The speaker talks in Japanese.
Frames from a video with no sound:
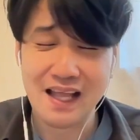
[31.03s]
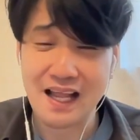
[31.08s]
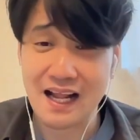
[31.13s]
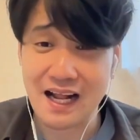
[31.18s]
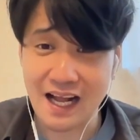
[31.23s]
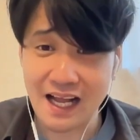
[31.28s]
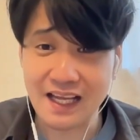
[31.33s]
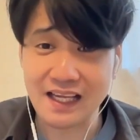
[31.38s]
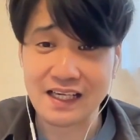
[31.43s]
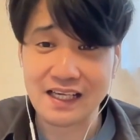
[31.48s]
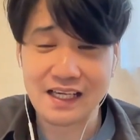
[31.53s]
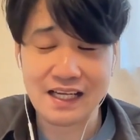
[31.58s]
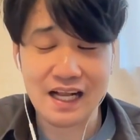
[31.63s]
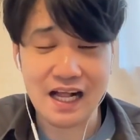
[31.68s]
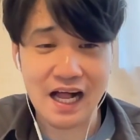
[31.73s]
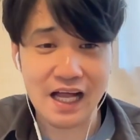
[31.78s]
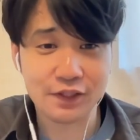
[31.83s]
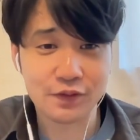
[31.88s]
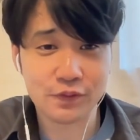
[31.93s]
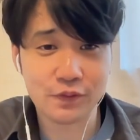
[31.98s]
はい。
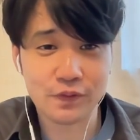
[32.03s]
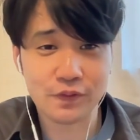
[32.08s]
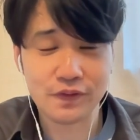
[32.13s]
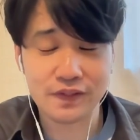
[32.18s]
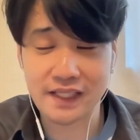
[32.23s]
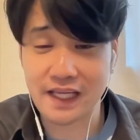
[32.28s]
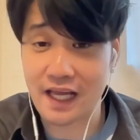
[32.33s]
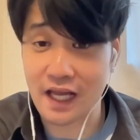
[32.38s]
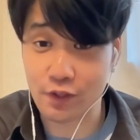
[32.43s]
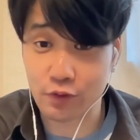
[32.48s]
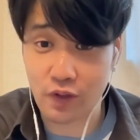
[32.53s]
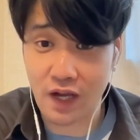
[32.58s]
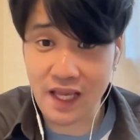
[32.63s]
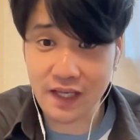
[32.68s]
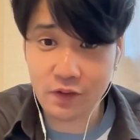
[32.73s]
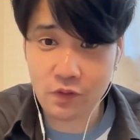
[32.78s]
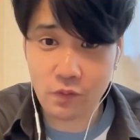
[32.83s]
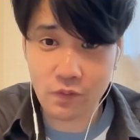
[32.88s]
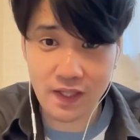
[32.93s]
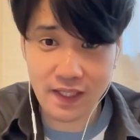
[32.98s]
あとはね、あの、
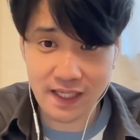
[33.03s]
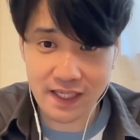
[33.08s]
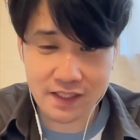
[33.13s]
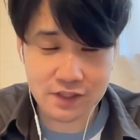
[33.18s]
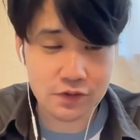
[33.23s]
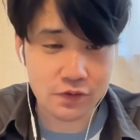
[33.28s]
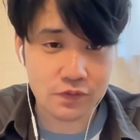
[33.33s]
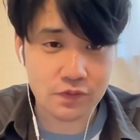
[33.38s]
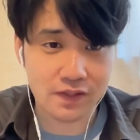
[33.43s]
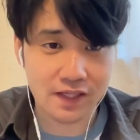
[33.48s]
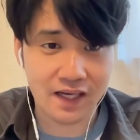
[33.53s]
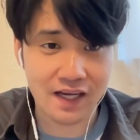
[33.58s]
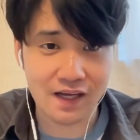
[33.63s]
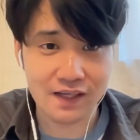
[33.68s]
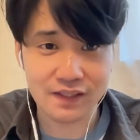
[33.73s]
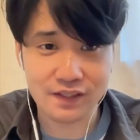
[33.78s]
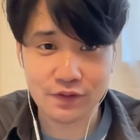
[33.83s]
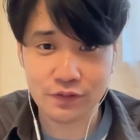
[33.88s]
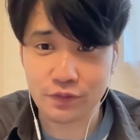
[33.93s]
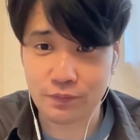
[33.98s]
アイコンがね、ちょっとね、変
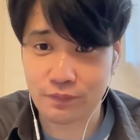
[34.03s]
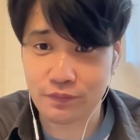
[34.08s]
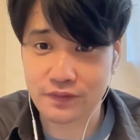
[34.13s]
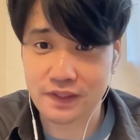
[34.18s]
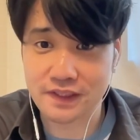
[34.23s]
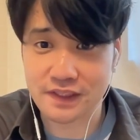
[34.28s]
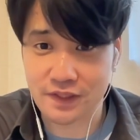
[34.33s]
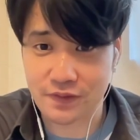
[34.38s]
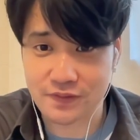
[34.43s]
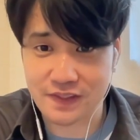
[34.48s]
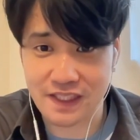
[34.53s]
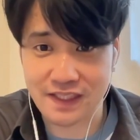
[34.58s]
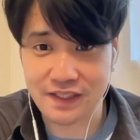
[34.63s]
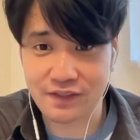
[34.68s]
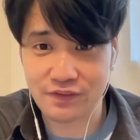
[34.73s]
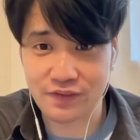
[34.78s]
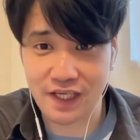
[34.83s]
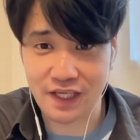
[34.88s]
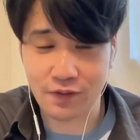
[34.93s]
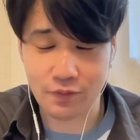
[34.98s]
わってると思うんですけど、
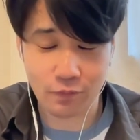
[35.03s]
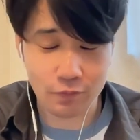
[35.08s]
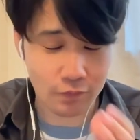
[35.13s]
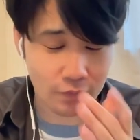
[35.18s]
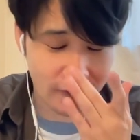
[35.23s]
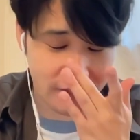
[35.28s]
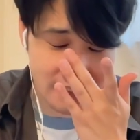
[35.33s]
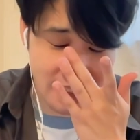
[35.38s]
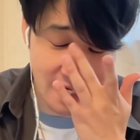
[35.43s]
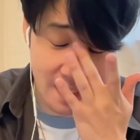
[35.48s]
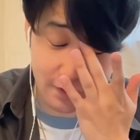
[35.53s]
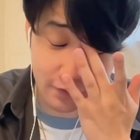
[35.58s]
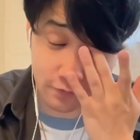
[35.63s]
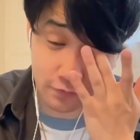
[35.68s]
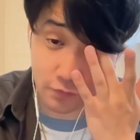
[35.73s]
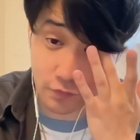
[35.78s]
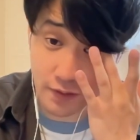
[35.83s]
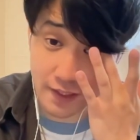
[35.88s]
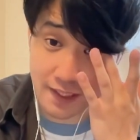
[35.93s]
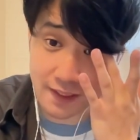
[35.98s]
チャンネルのアイコン、これ誰
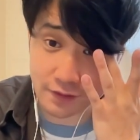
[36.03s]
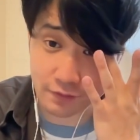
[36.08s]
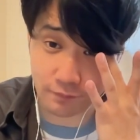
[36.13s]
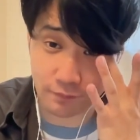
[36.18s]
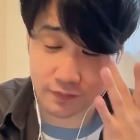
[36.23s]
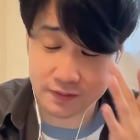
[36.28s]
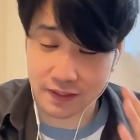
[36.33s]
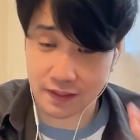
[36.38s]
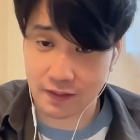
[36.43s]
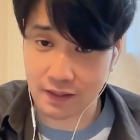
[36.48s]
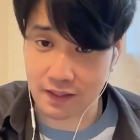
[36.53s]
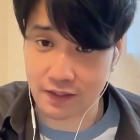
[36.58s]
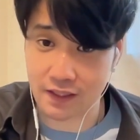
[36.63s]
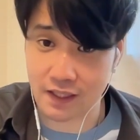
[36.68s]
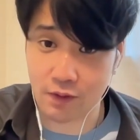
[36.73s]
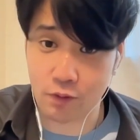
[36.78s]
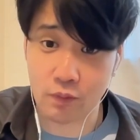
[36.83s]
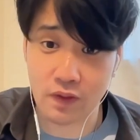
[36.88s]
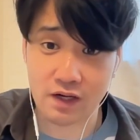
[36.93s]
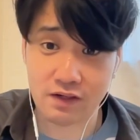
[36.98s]
の動画やって思った
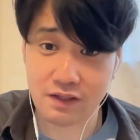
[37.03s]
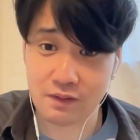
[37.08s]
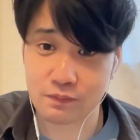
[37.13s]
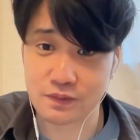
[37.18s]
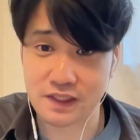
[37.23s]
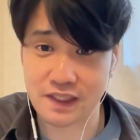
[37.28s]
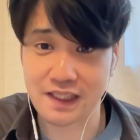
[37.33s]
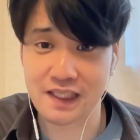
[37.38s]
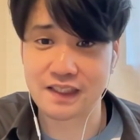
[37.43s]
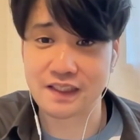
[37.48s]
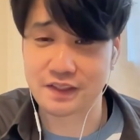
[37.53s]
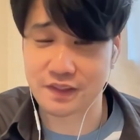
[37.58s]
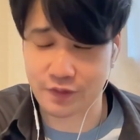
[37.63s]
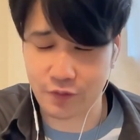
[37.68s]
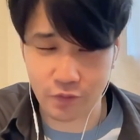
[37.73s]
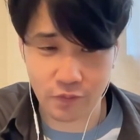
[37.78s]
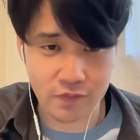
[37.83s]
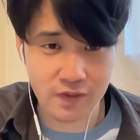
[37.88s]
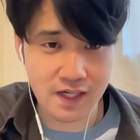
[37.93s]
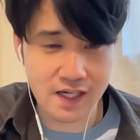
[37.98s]
方、おられるかもしれないんです
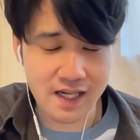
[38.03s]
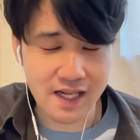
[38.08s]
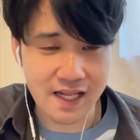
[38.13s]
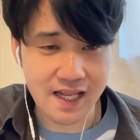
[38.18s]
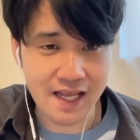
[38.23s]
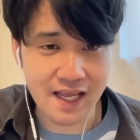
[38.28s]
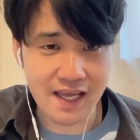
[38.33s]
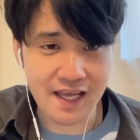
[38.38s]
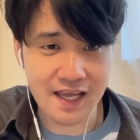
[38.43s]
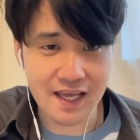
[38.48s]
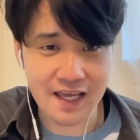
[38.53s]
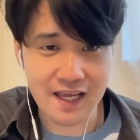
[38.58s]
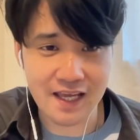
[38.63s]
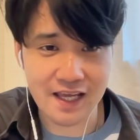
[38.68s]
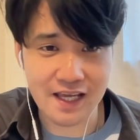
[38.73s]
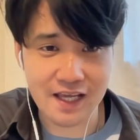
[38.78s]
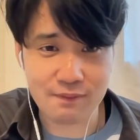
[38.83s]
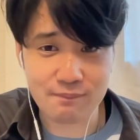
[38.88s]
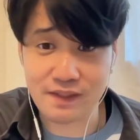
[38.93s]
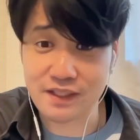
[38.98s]
けど、
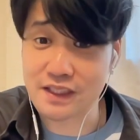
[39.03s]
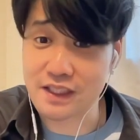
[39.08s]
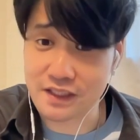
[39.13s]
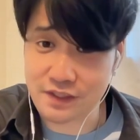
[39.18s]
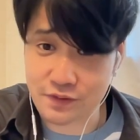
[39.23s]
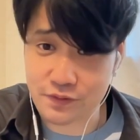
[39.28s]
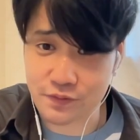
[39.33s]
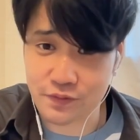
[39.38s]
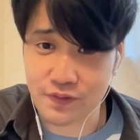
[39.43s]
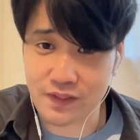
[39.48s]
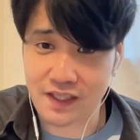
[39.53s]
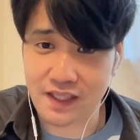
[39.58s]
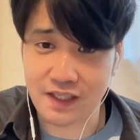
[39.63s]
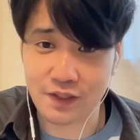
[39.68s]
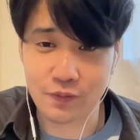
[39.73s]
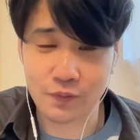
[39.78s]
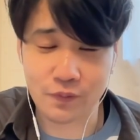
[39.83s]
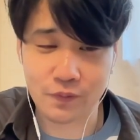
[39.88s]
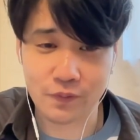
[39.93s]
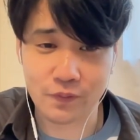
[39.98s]
えー、まあね、ちょっとね、
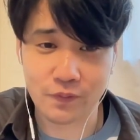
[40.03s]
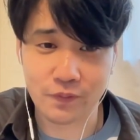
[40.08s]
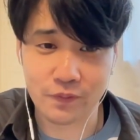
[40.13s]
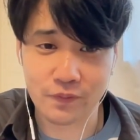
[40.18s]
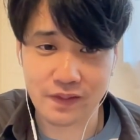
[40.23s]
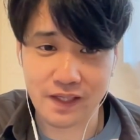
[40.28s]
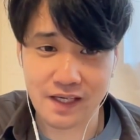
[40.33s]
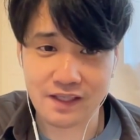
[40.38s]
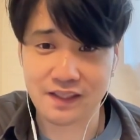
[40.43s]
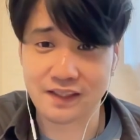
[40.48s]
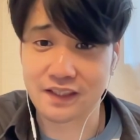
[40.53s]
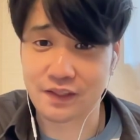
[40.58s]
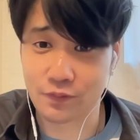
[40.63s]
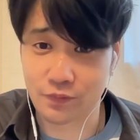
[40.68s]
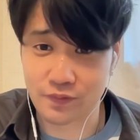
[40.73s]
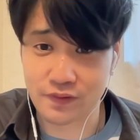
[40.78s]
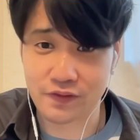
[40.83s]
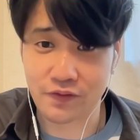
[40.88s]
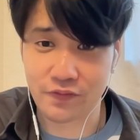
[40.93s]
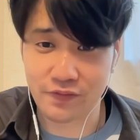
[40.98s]
あの、ある方に
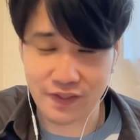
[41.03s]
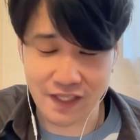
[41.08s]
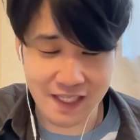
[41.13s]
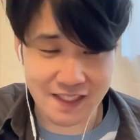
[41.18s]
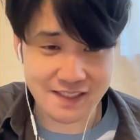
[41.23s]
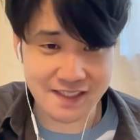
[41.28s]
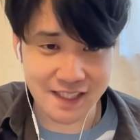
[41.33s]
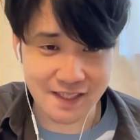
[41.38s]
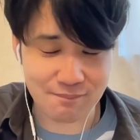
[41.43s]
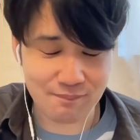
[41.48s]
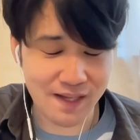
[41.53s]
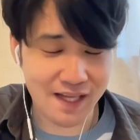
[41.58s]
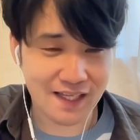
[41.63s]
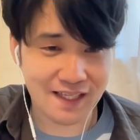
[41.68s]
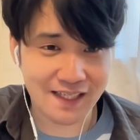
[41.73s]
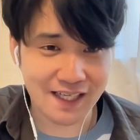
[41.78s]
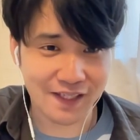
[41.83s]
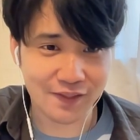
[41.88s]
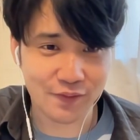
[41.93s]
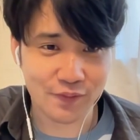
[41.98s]
お、お依頼して、ま
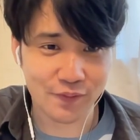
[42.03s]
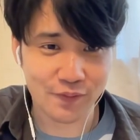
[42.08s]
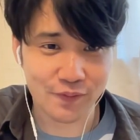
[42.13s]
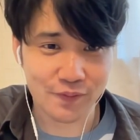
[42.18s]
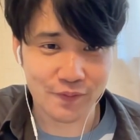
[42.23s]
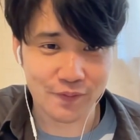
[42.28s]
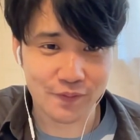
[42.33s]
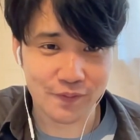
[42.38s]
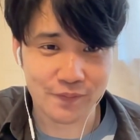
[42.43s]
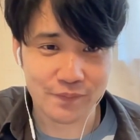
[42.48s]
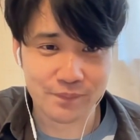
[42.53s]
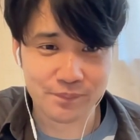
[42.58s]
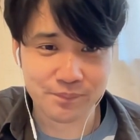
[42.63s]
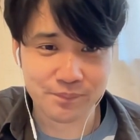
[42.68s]
あ、あの、